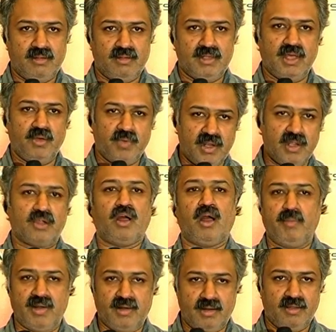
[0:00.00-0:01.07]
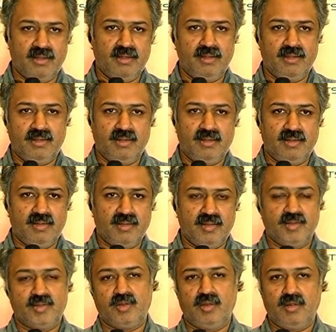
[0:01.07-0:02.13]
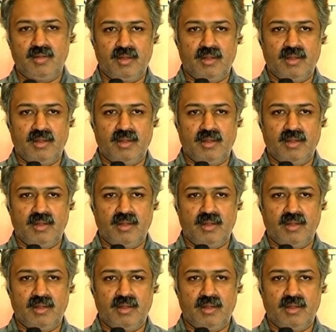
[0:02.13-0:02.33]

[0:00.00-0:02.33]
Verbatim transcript: దే ఆర్ వెరీ కామన్ సో